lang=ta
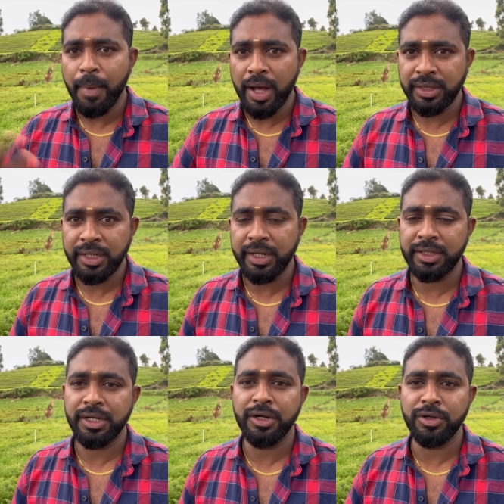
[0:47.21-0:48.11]
மாற்றி
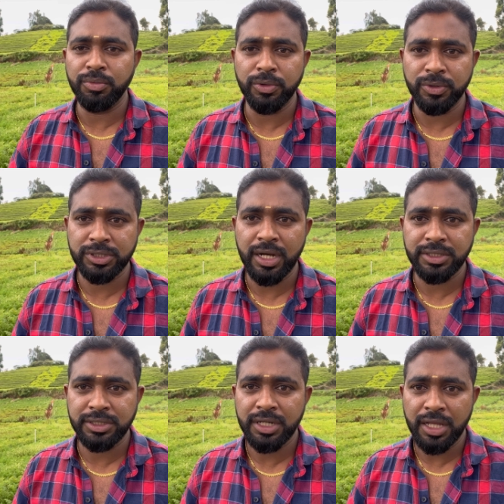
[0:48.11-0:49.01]
கிட்டத்தட்ட ரெண்டு மூணு வருஷம்
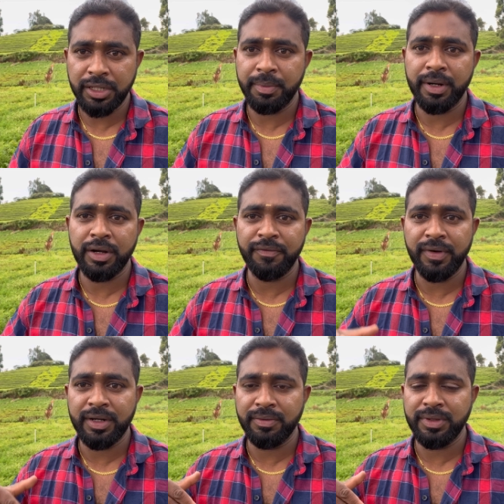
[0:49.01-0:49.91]
ஆச்சு அதுக்கு பிறகு நான்
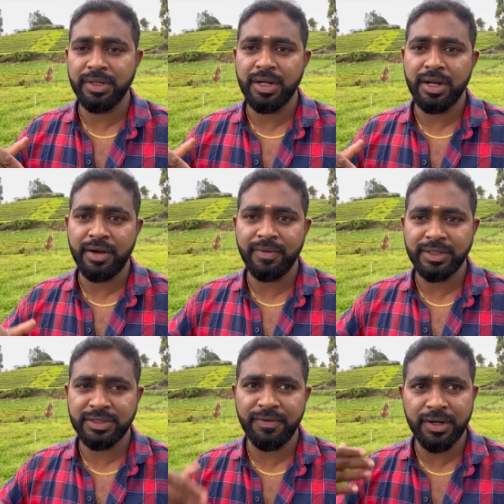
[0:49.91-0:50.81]
ஃபில்டர் வந்து நான்
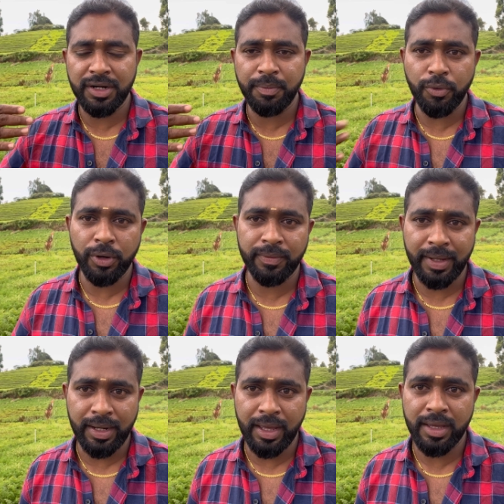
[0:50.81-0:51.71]
அட்வான்ஸ் ஃபில்டர் நான்
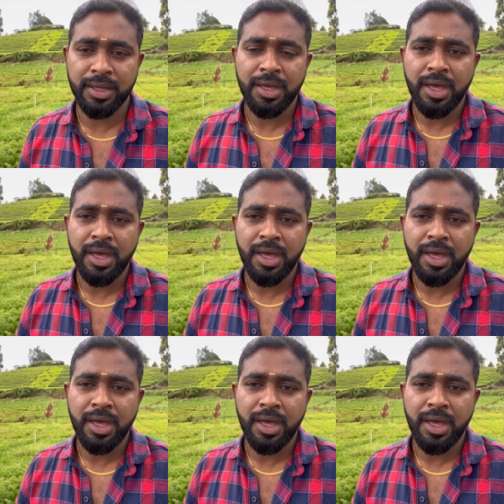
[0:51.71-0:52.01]
போடவே இல்லை